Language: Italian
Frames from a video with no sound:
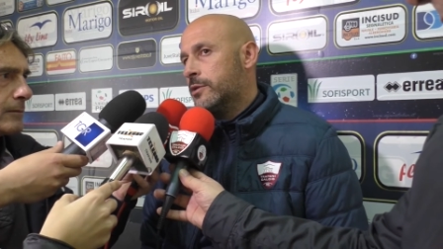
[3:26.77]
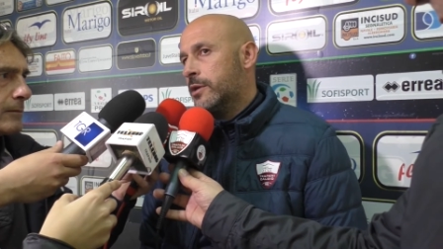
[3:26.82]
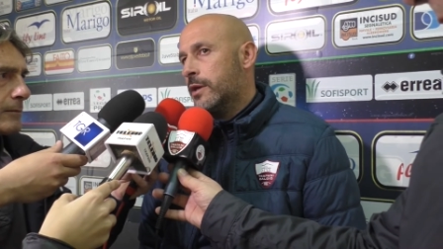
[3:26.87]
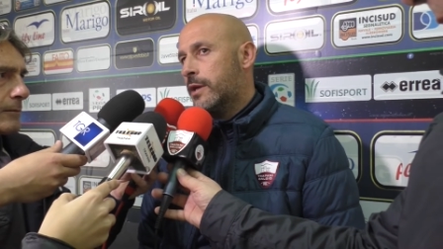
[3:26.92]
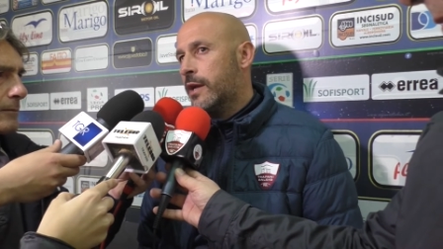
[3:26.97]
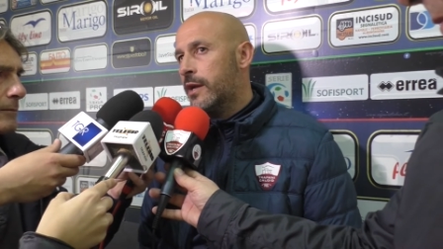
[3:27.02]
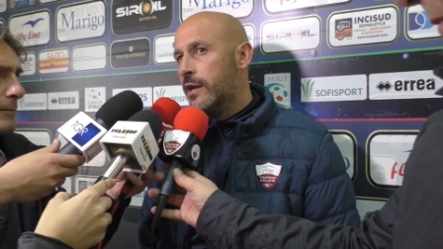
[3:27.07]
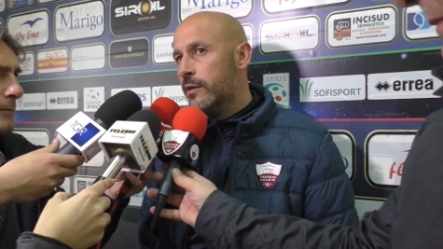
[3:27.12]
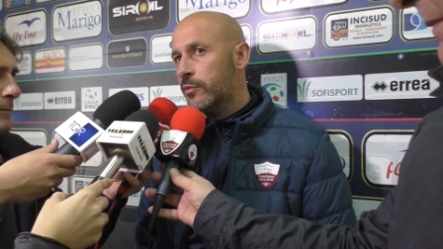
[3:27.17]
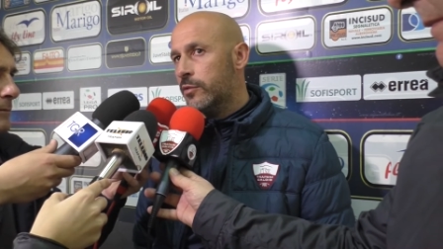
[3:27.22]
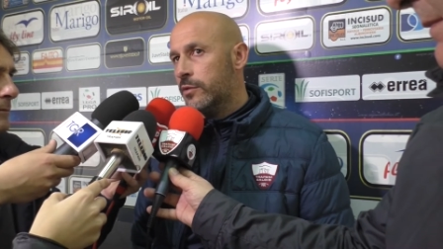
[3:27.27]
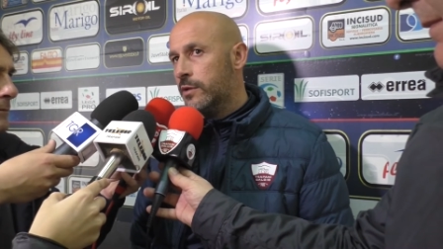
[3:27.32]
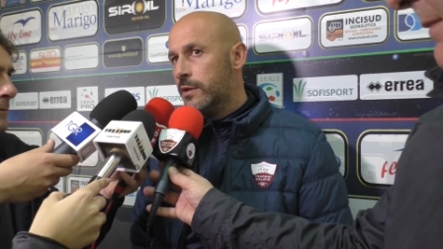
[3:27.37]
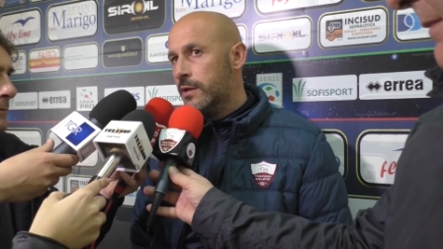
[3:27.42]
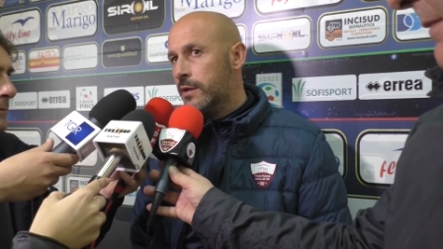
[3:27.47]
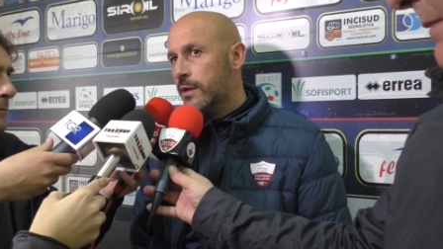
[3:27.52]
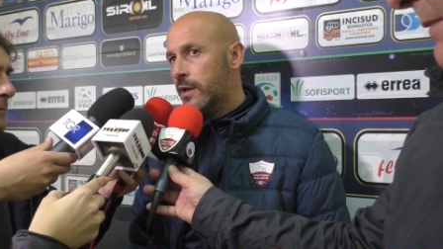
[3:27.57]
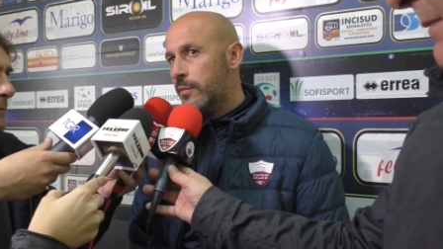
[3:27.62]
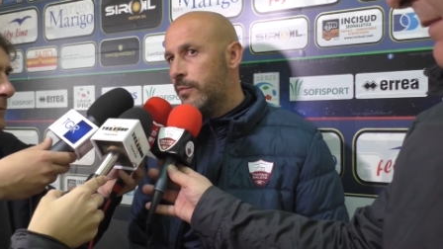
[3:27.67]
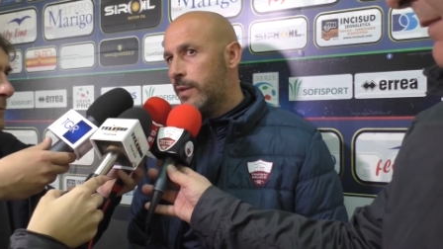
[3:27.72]
cercheremo
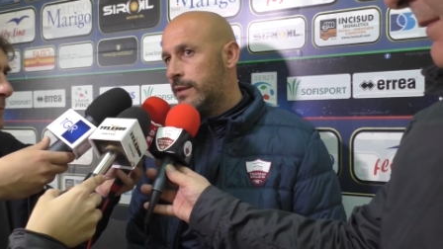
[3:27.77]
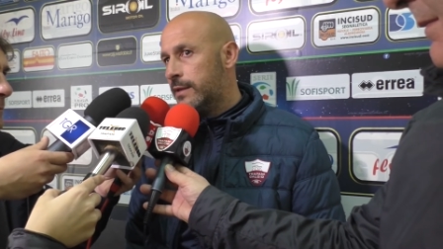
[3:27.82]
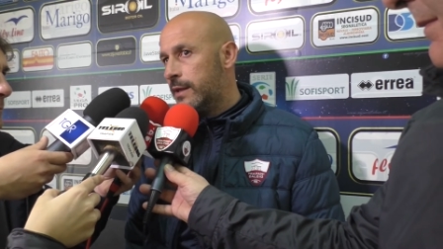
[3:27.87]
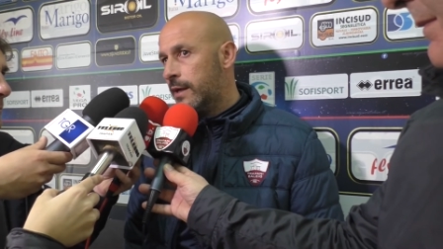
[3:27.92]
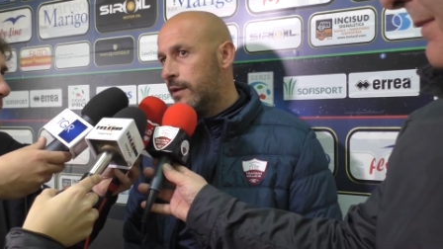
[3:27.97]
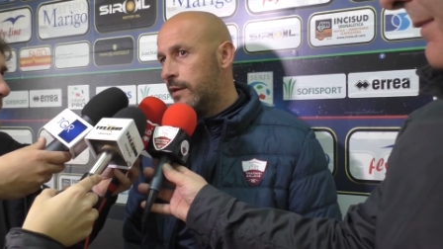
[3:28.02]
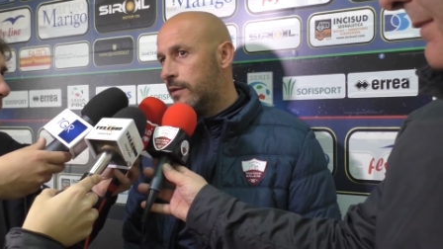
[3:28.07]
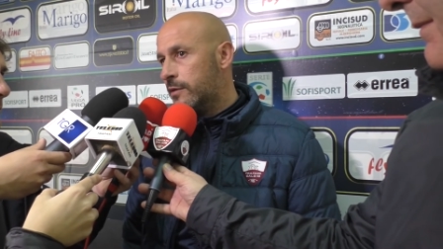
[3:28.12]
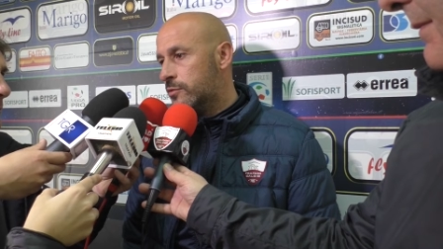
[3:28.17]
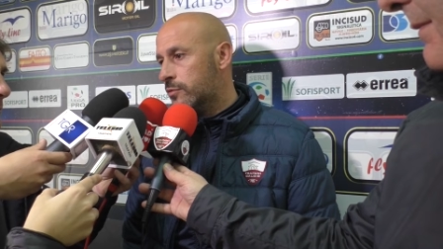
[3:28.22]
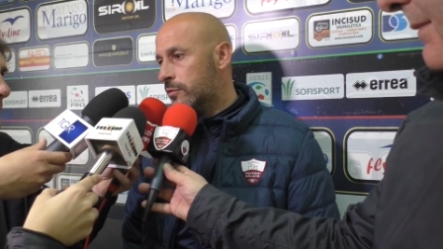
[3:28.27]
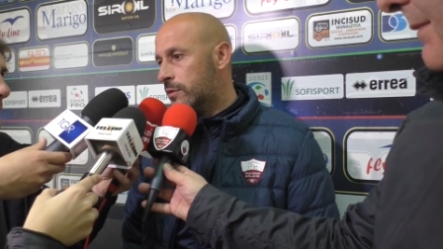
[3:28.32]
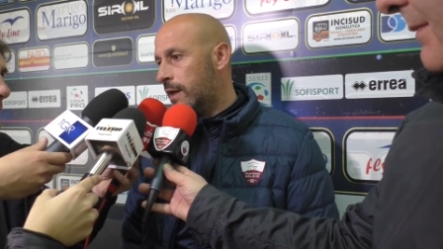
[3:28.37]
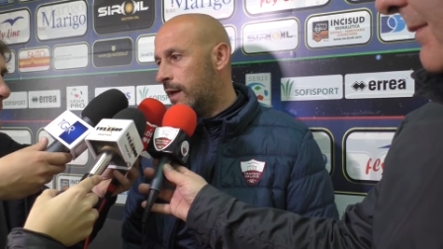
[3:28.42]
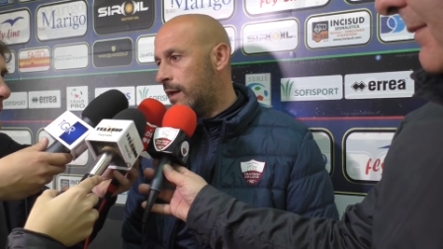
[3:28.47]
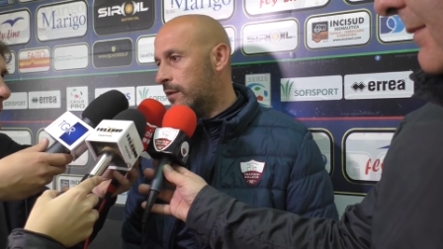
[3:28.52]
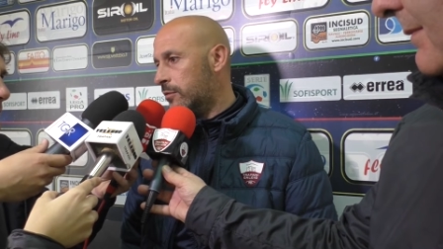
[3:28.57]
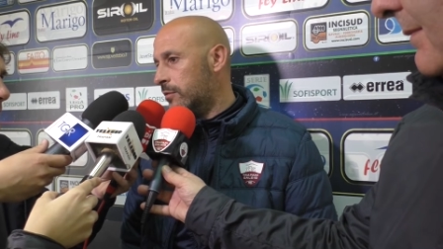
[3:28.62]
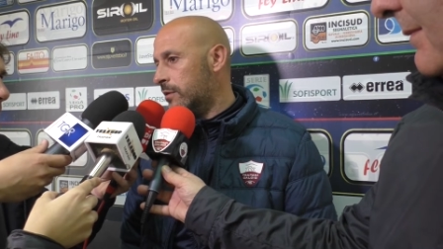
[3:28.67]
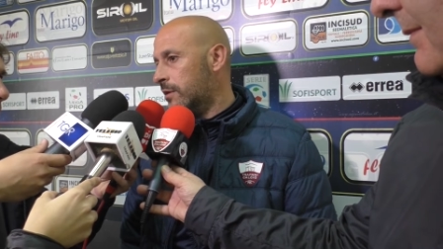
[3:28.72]
di ribaltare il
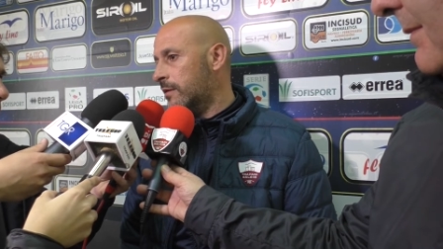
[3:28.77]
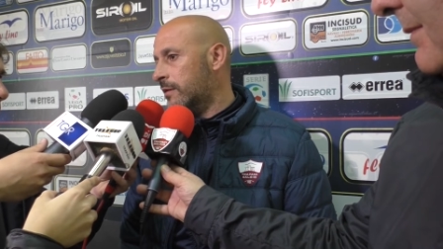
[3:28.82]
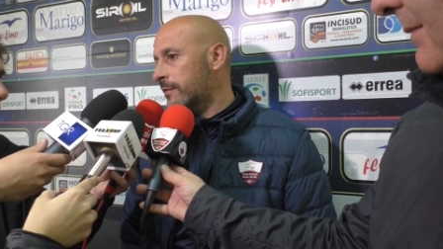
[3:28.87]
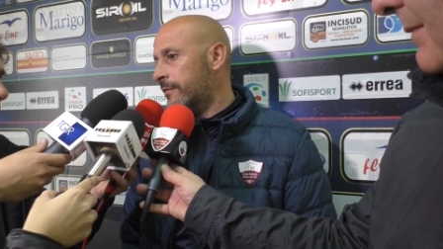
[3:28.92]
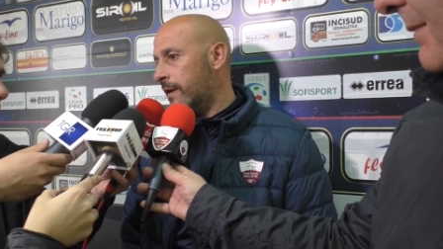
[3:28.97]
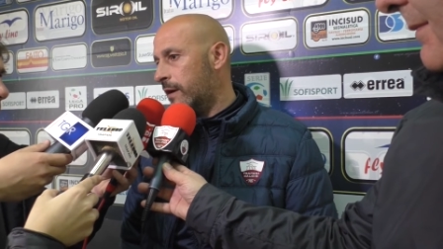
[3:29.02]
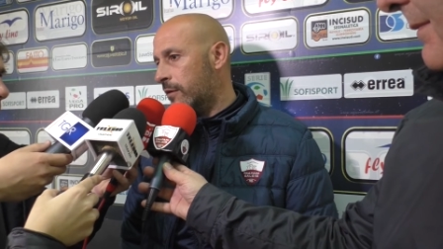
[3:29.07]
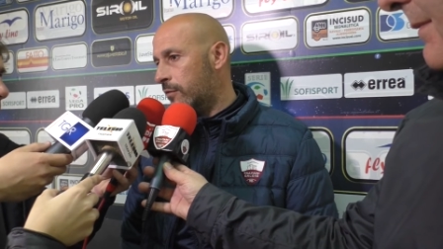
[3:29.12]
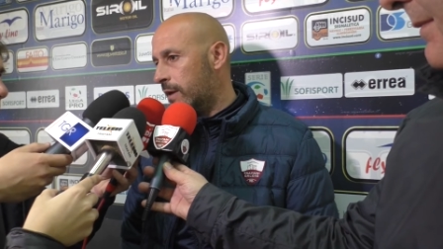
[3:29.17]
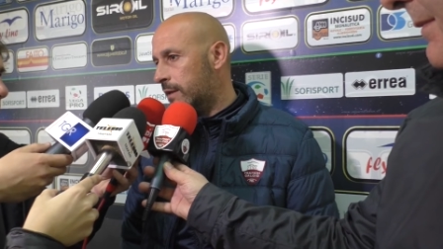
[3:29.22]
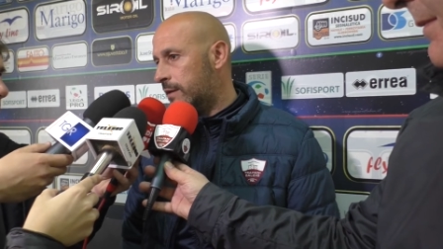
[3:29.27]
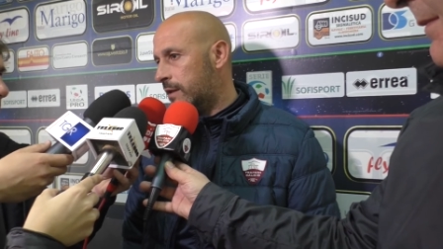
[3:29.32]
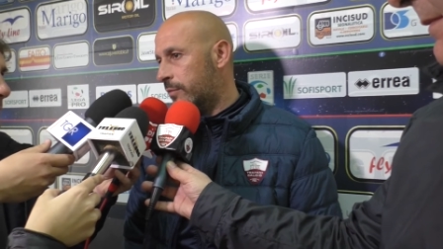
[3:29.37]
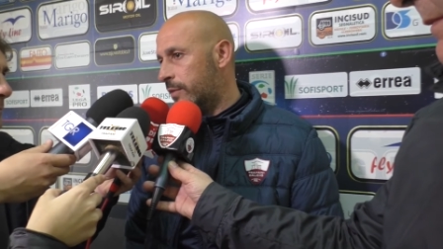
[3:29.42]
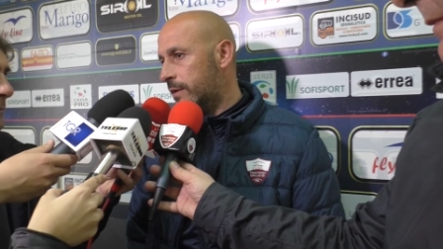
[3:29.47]
risultato, di fare un'altra